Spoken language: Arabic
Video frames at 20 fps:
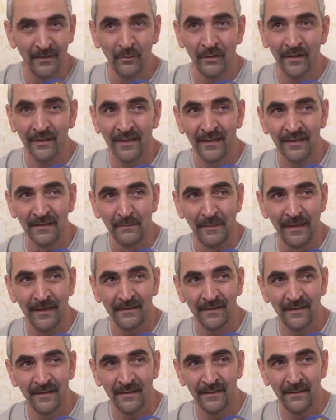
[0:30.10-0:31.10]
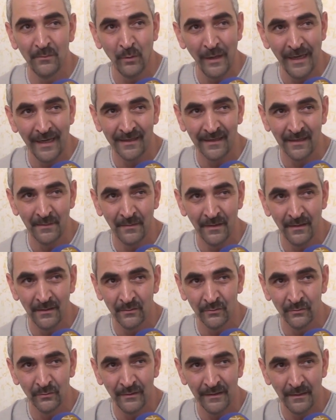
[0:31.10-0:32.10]
الأولى كانت بعد المحاكمة
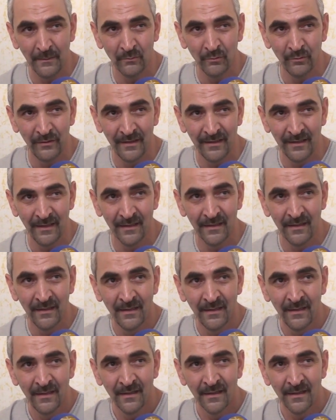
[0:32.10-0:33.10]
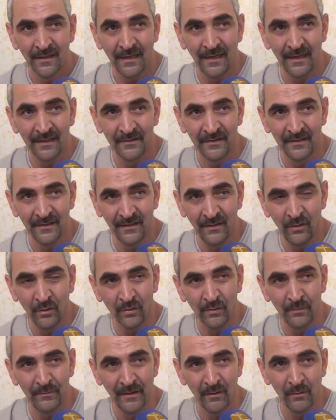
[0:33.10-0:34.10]
والحمد لله قاضي
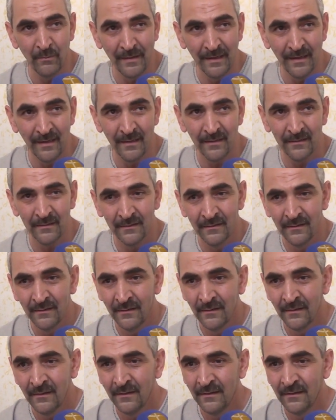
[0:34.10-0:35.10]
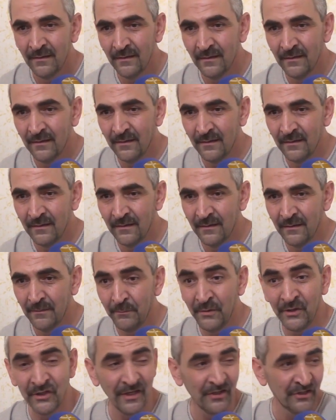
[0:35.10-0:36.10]
الحكم يومها آه،
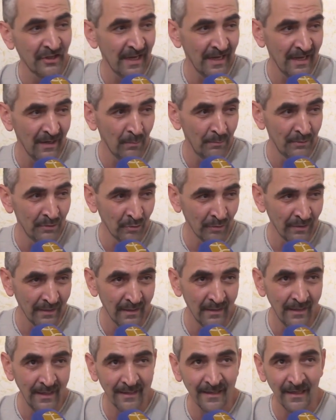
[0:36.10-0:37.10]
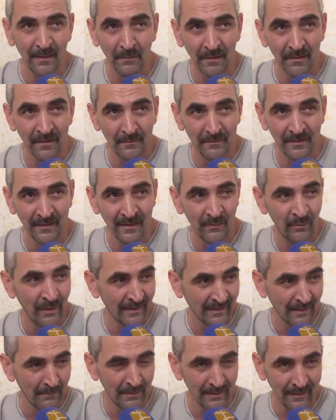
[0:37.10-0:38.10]
بشجاعة وبجرأة حكم ضميره
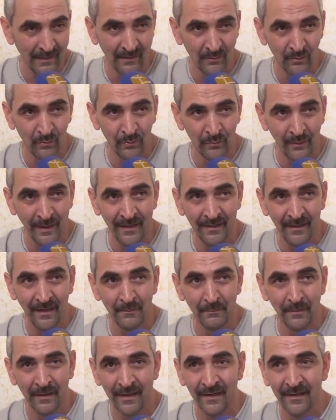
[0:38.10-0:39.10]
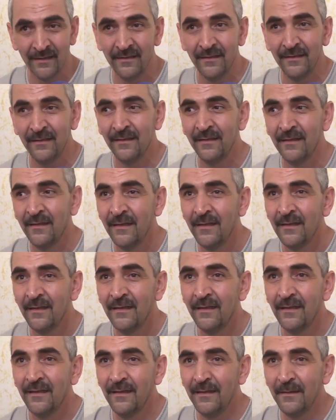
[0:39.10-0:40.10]
وحكم القانون وأعلن براءتي
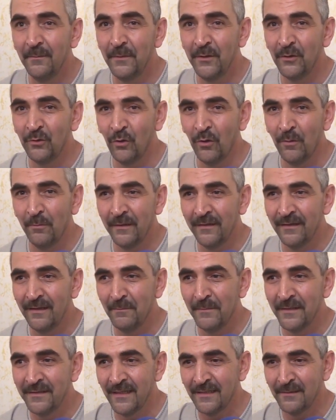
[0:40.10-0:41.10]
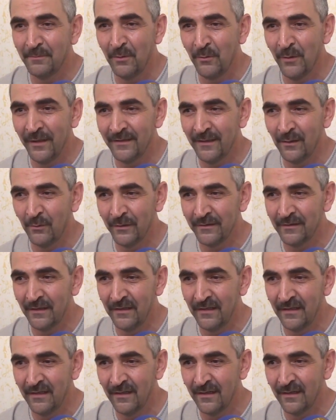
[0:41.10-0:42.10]
آه، من تهمة المساس بالوحدة
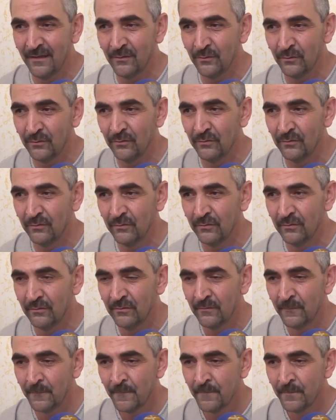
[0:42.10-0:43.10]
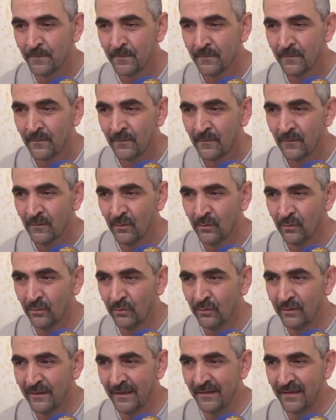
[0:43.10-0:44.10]
الوطنية و...
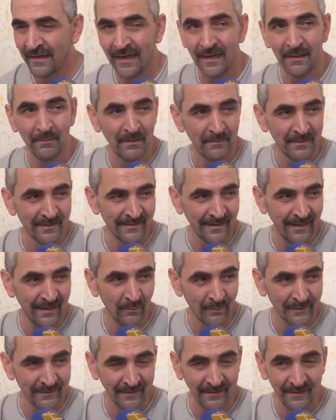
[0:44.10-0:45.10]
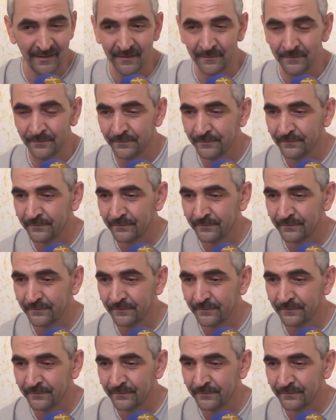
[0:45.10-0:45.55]
والإضرار بالمصلحة الوطنية